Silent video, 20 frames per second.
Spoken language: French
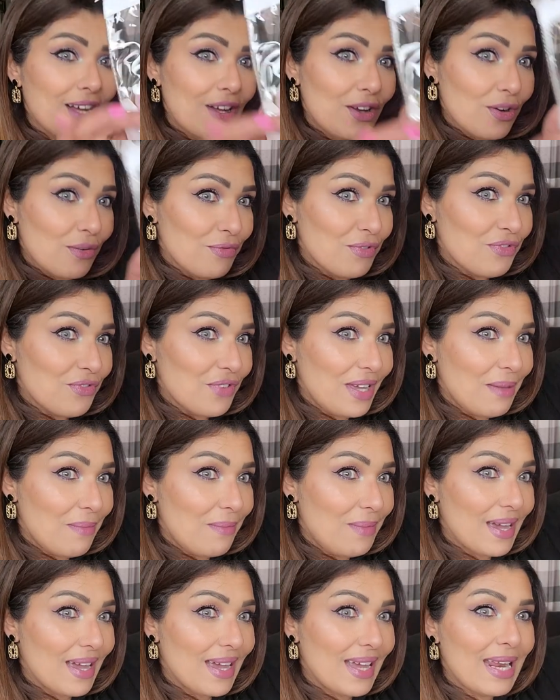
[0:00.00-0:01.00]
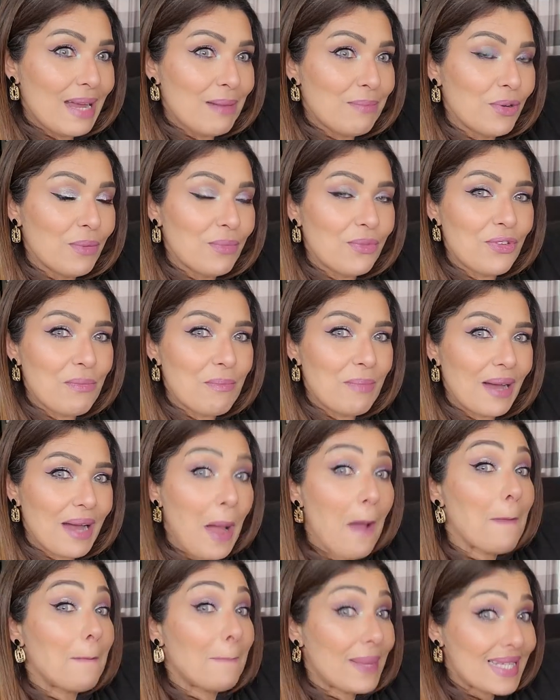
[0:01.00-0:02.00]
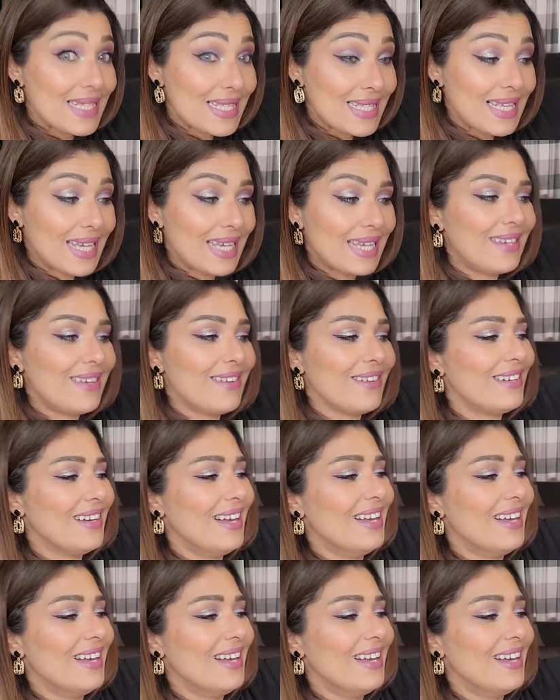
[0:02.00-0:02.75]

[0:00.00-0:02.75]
Comme vous voyez bien, la bombe de bain pastèque.